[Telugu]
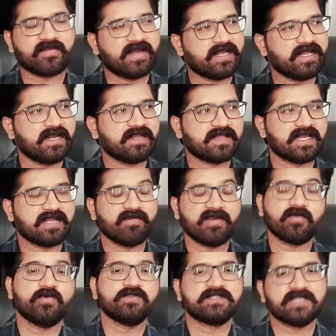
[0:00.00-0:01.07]
ట్వంటీ ఎయిట్ థర్టీ
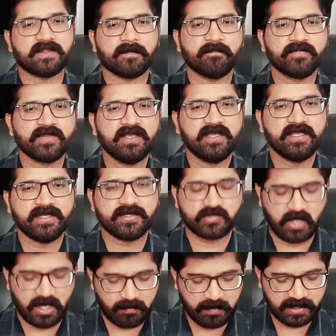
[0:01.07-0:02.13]
వరకు వచ్చేది ఈ
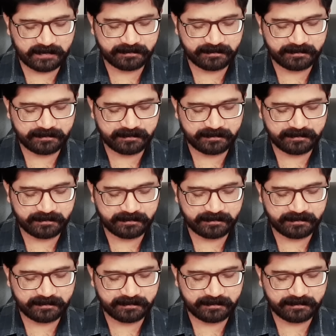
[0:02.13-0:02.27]
శోభ